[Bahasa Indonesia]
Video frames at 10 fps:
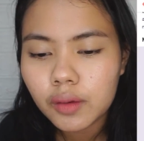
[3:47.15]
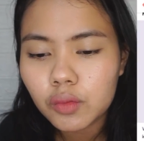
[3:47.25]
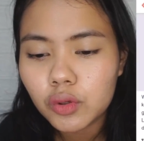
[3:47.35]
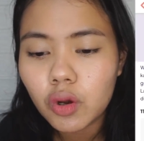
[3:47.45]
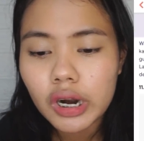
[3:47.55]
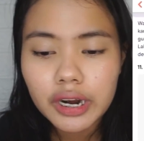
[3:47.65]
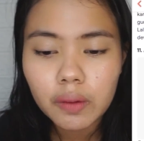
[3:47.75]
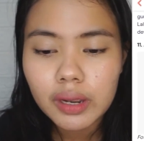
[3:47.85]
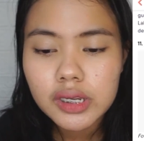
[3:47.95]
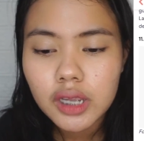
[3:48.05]
untuk orang
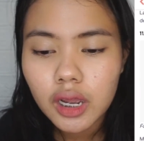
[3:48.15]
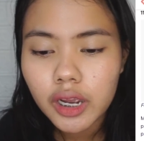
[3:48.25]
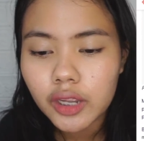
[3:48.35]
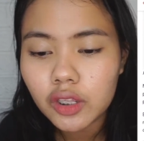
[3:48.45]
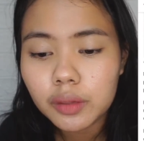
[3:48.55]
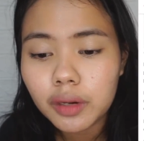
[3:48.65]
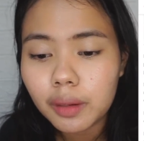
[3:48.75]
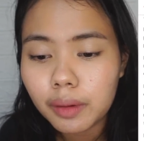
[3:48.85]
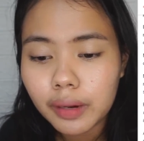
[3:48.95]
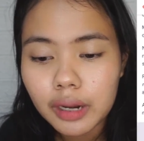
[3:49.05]
dewasa yaitu
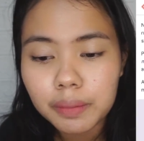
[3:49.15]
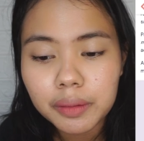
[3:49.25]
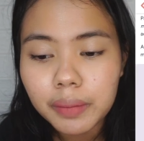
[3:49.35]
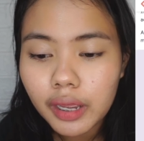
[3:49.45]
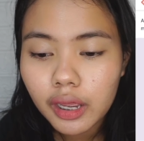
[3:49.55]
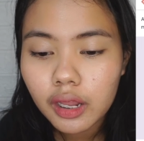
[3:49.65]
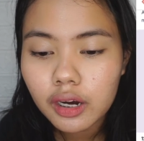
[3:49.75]
melembabkan bibir